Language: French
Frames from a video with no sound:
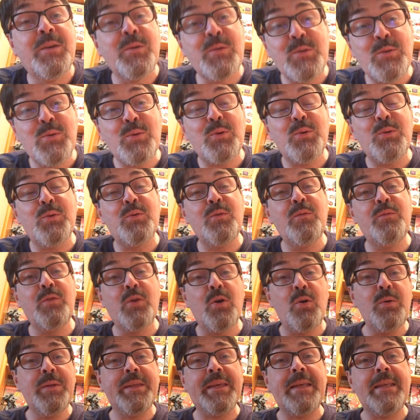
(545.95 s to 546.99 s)
Et on se retrouve
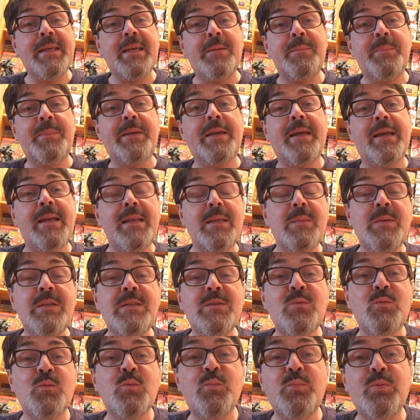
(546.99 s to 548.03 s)
dans le canap à la
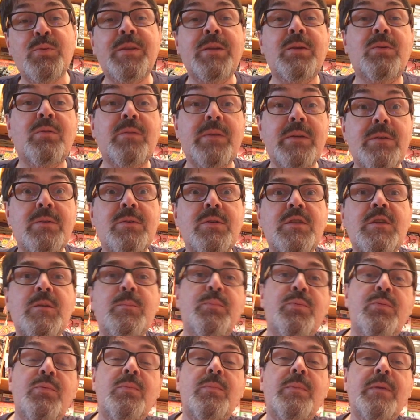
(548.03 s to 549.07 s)
maison pour découvrir ce que j'ai
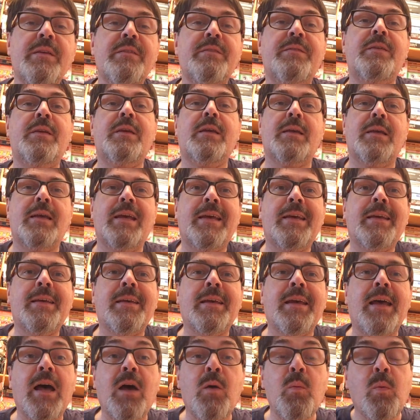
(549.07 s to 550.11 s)
pu bien faire
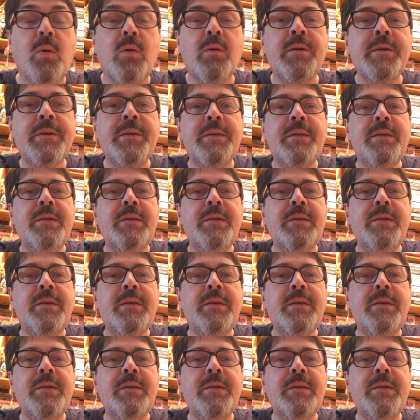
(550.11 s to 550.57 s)
à, Rouen.